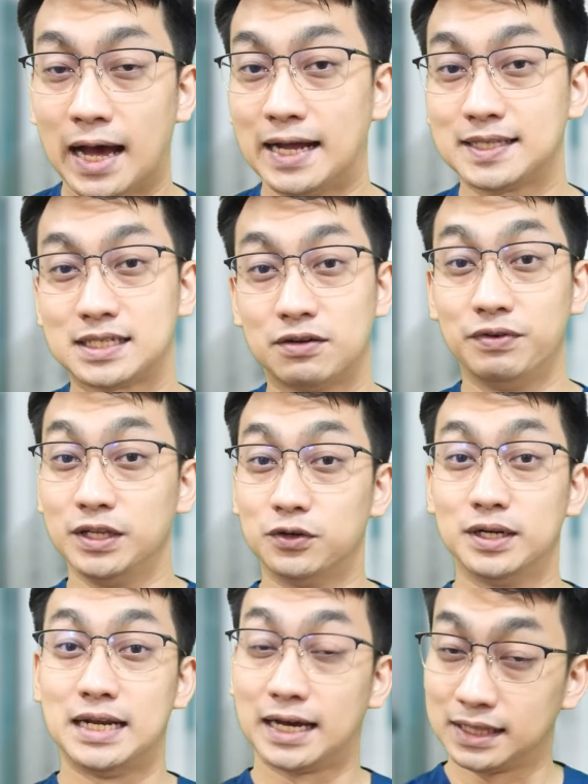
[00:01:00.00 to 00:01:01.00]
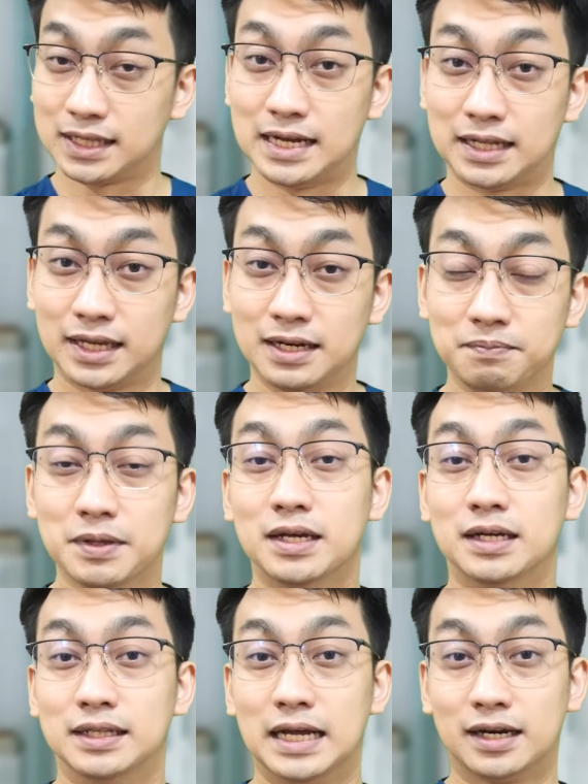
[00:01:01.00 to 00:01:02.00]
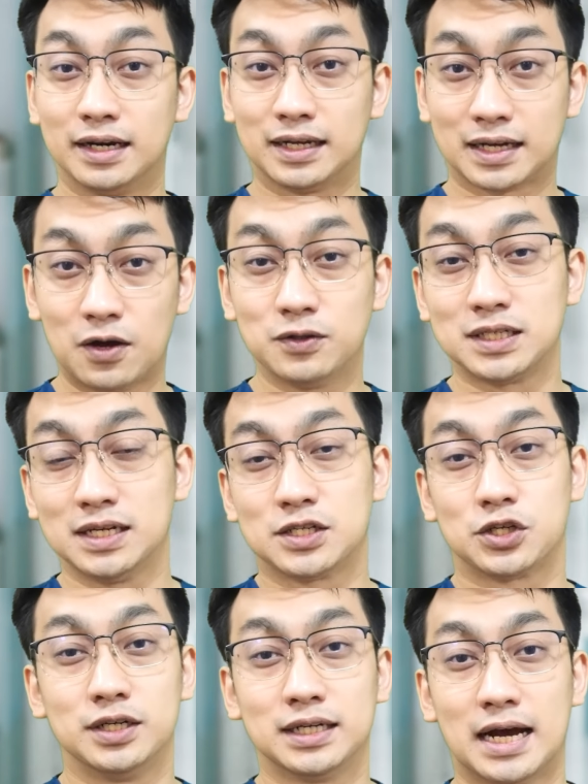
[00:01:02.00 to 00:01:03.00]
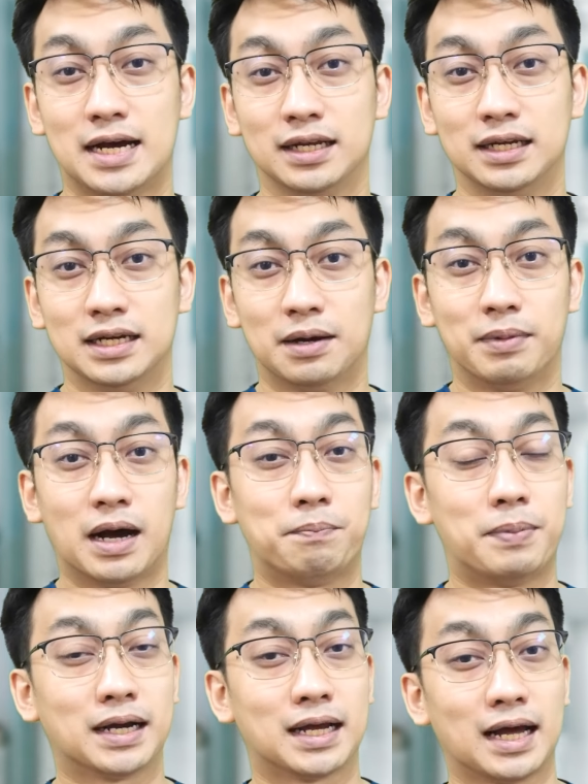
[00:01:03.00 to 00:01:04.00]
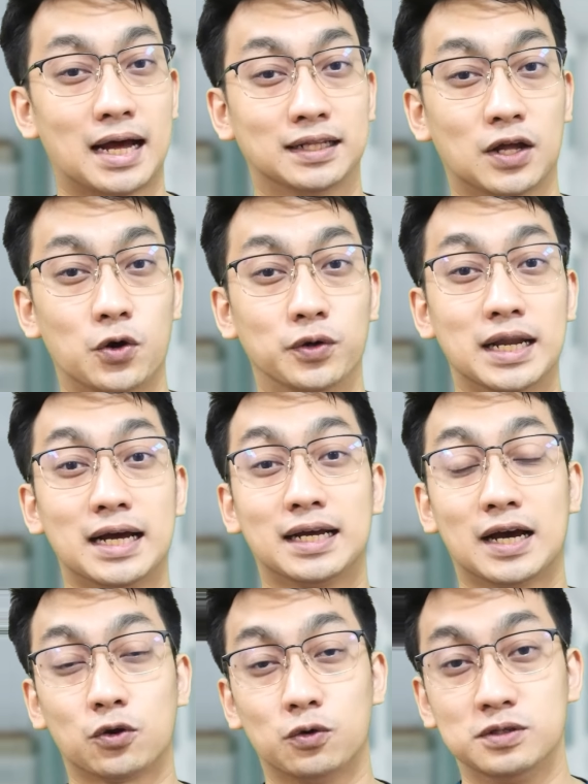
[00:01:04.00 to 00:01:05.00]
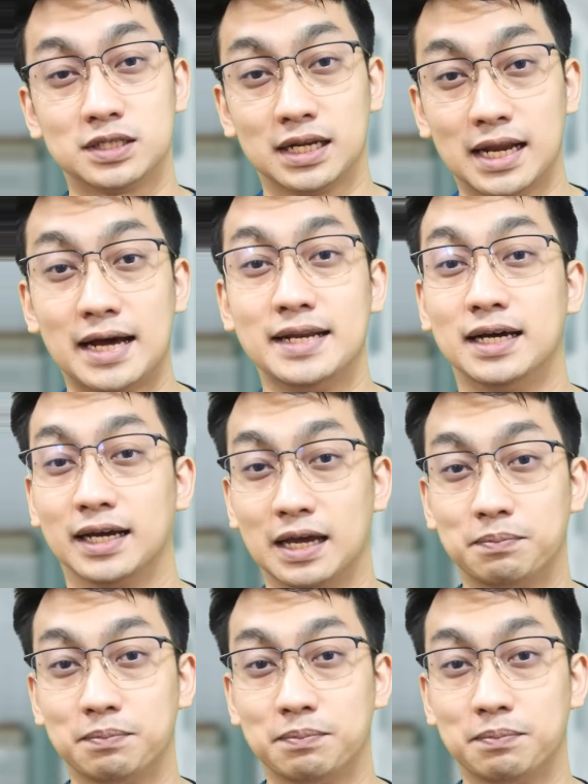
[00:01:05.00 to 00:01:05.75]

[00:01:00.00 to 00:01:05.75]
At sa video na nakita natin, nag-recount si na Sir Gary ng mga pagkakataong nagkaroon sila ng